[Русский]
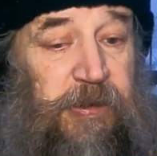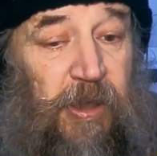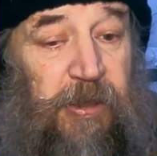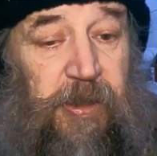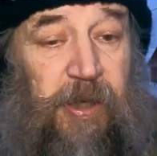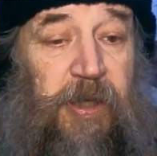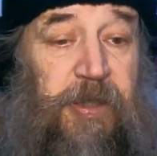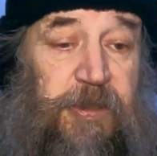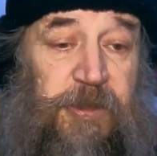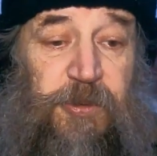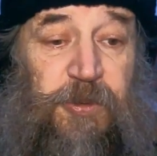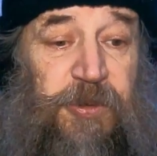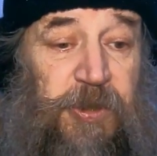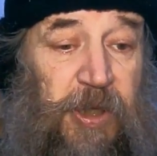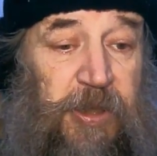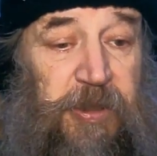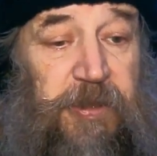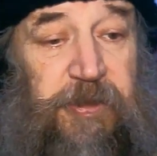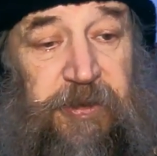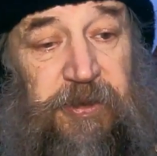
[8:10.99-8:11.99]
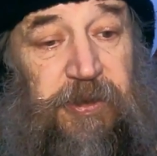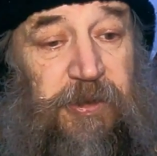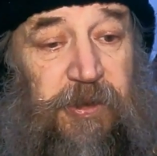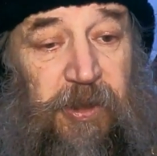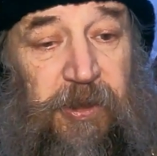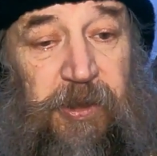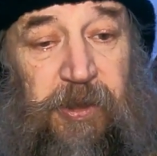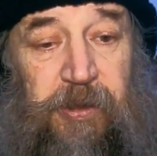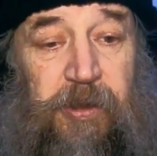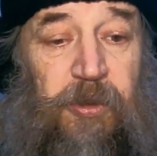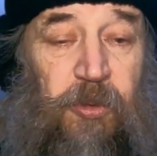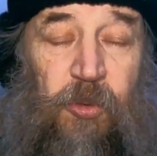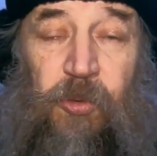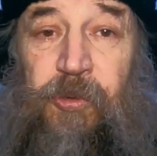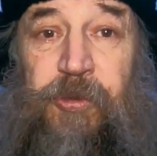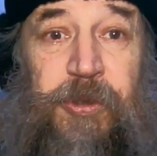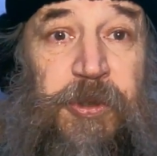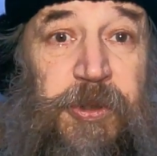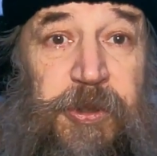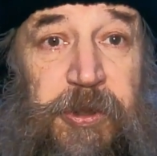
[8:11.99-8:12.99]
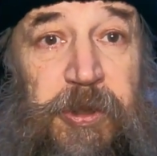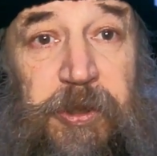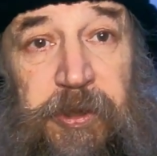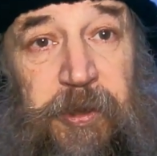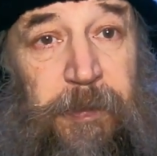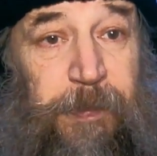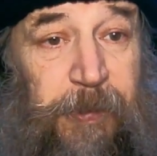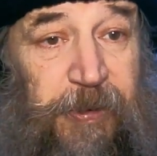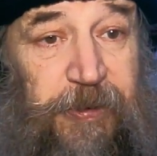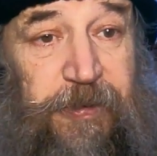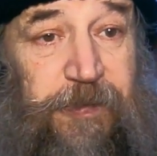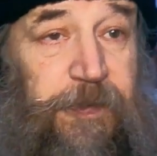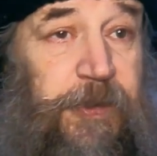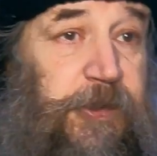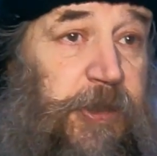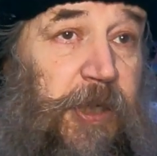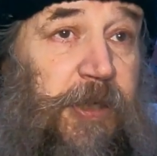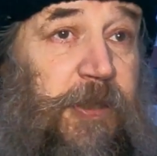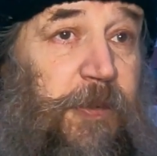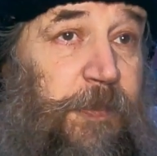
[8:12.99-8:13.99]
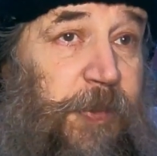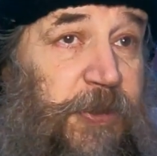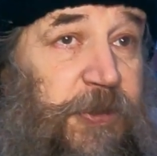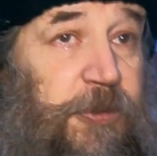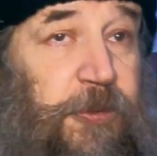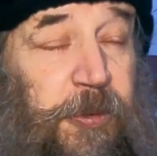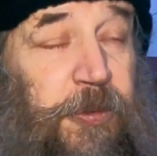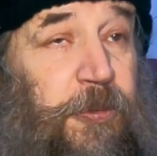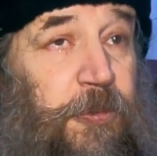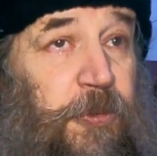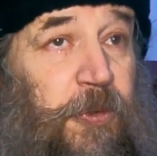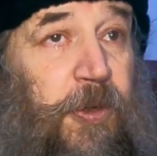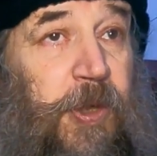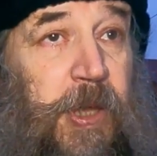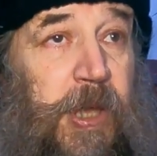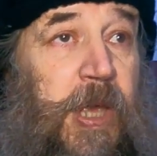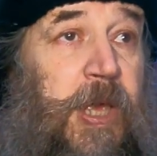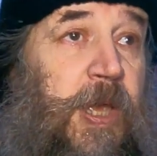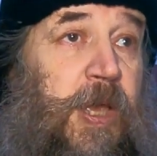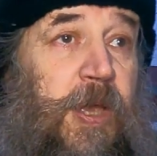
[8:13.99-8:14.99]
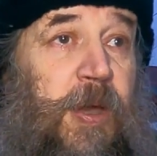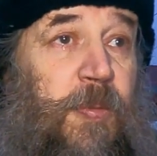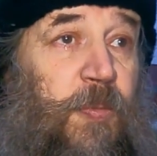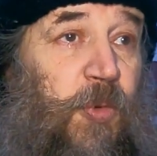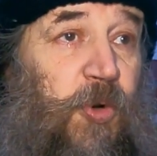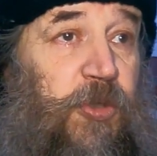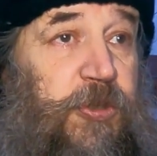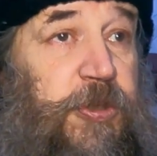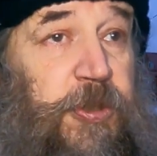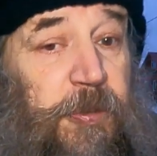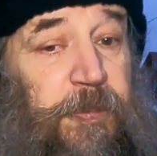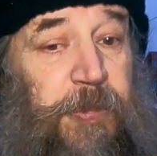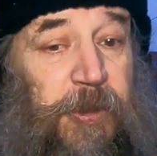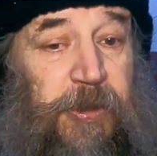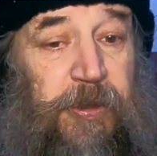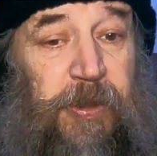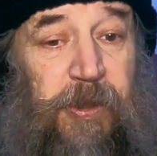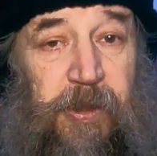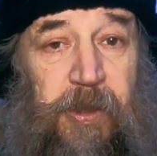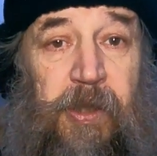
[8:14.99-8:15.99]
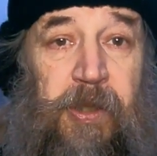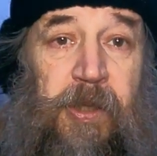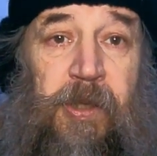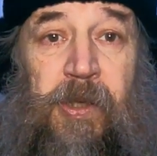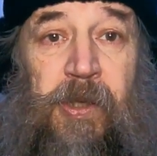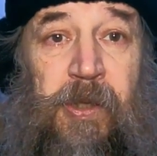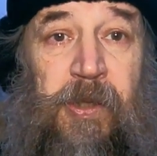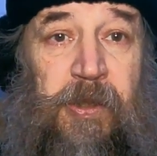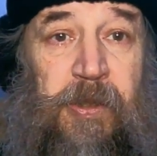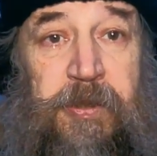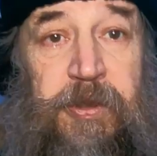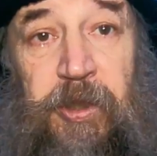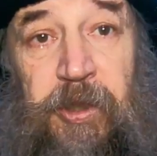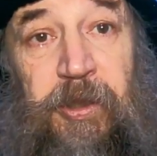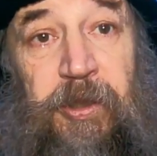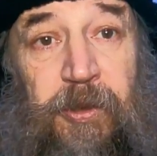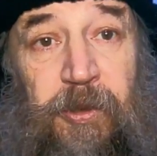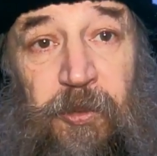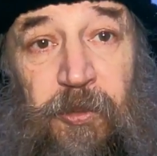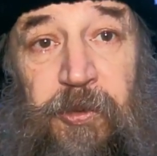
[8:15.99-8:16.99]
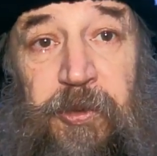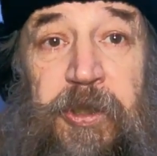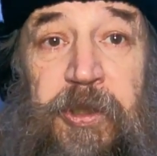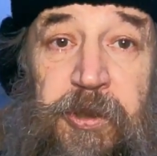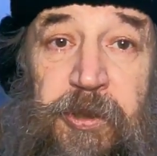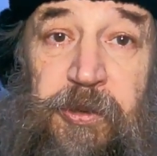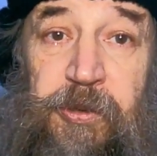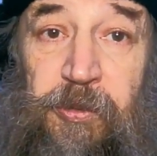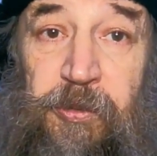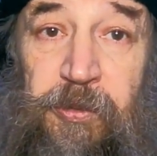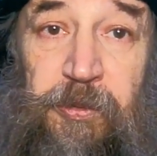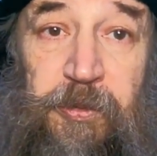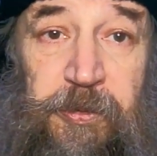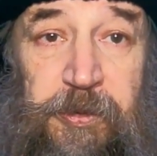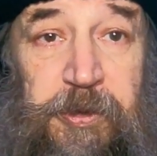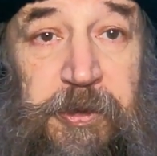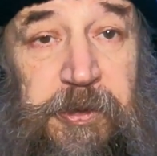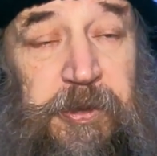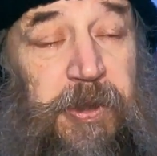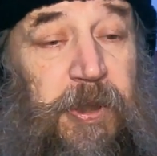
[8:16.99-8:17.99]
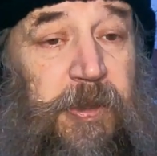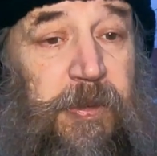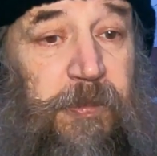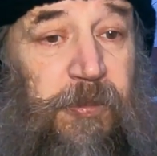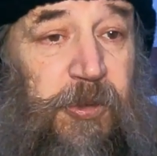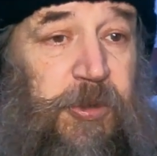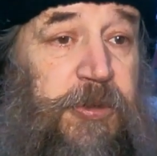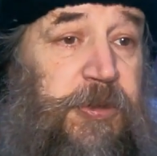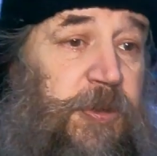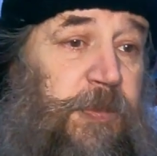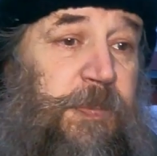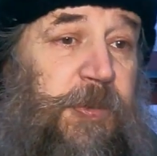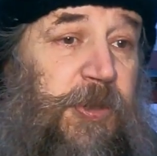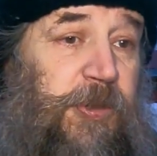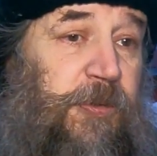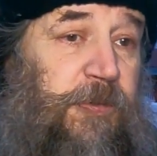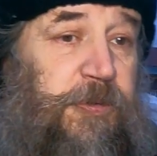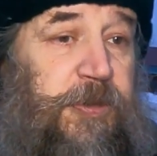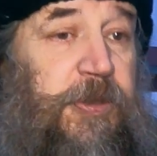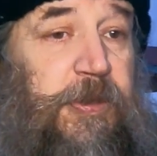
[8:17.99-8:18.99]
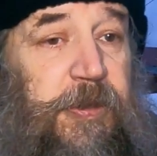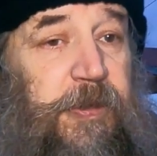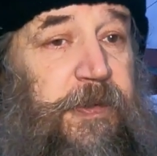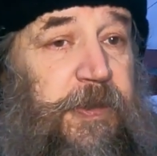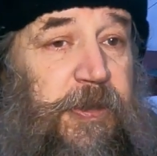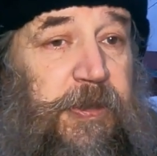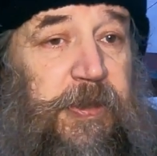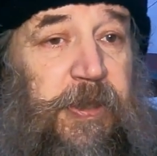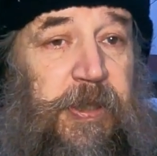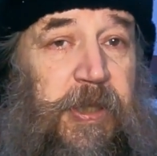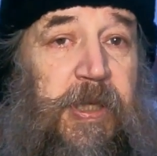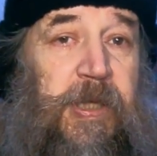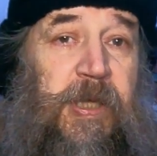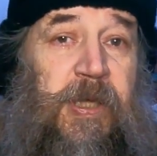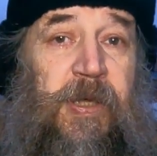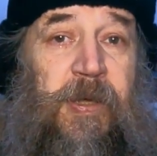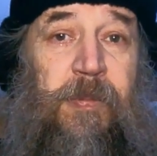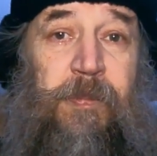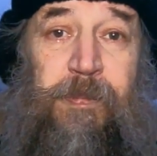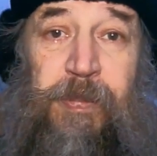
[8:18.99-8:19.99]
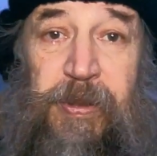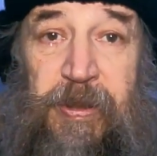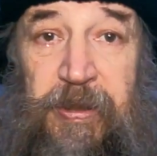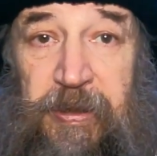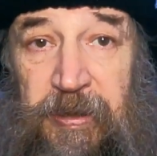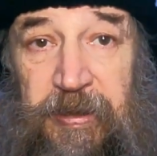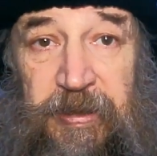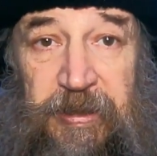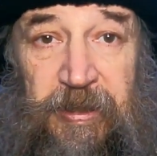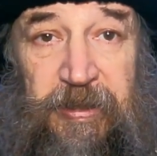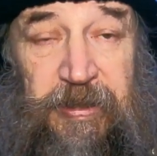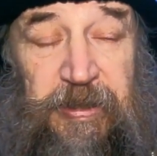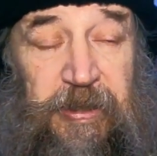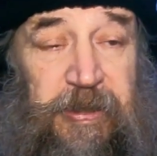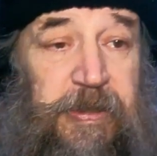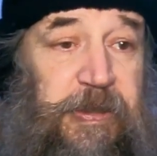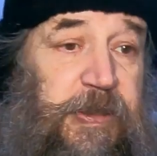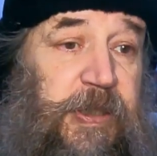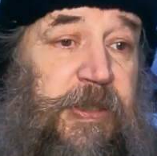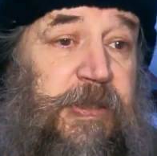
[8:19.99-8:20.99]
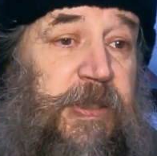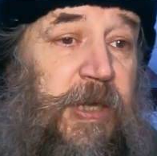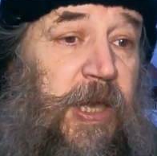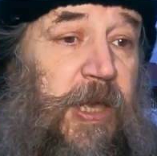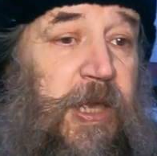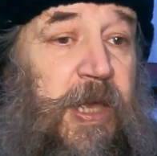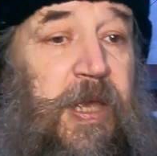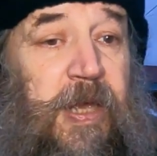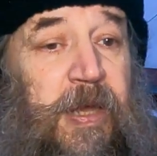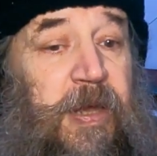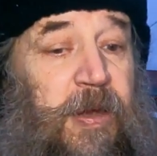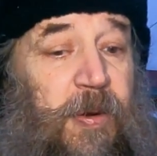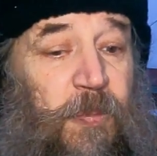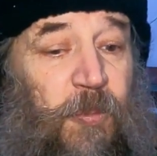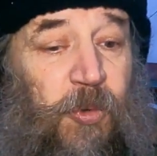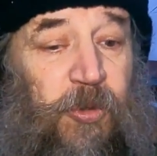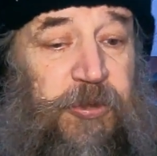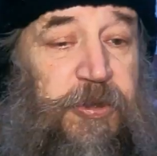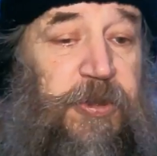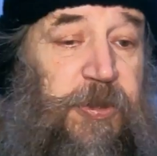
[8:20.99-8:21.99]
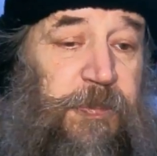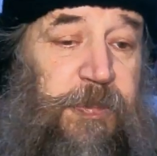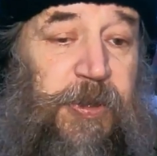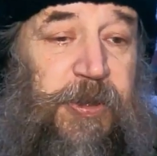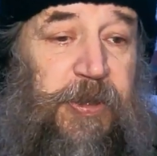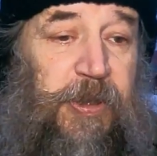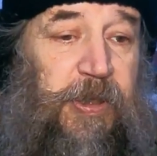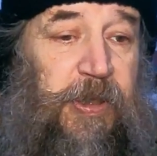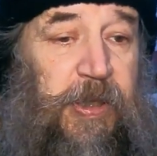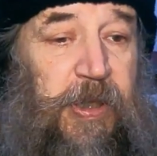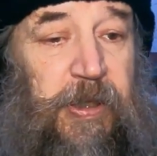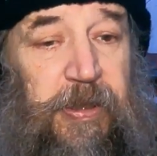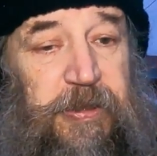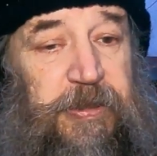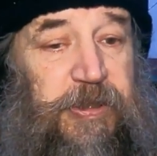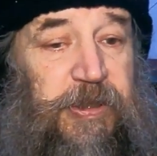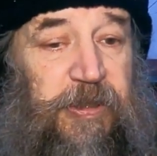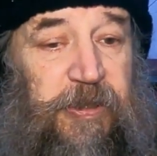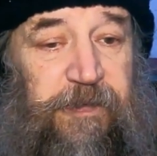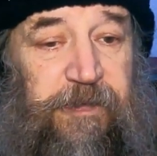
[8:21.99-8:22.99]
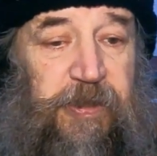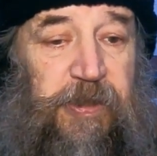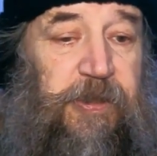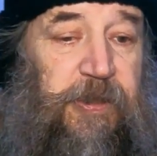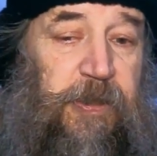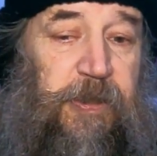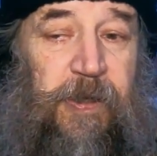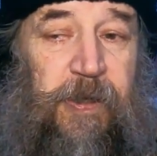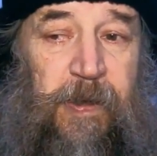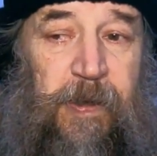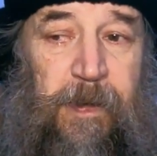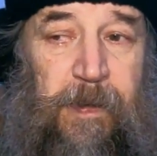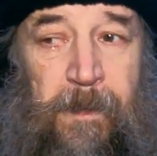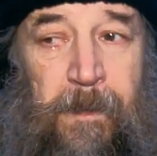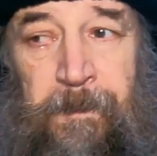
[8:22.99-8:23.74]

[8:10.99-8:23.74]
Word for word: такая журналистика очень сильно процветала, поскольку можно было человека уничтожить, можно было у человека бизнес отнять, можно было человека,